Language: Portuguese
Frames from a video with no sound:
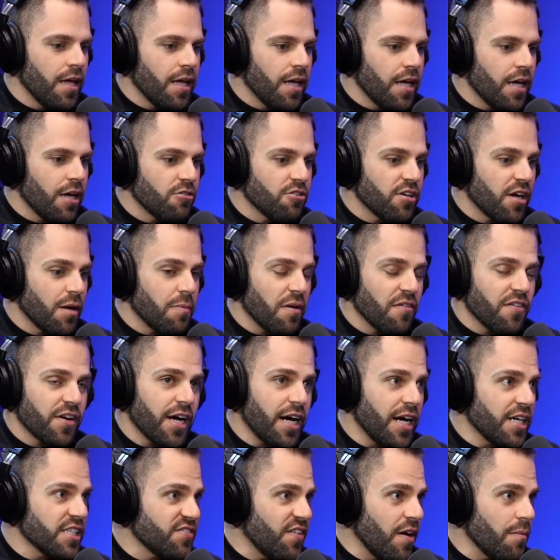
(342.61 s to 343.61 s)
Eu cheguei pra ele,
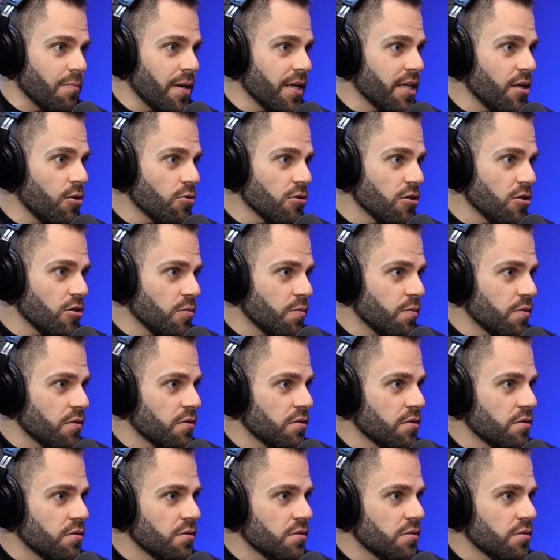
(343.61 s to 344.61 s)
cara, você vai perder o grupo.
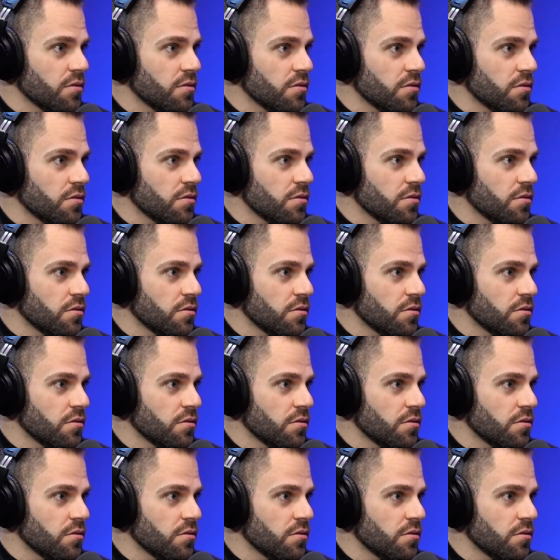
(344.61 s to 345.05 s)
Tu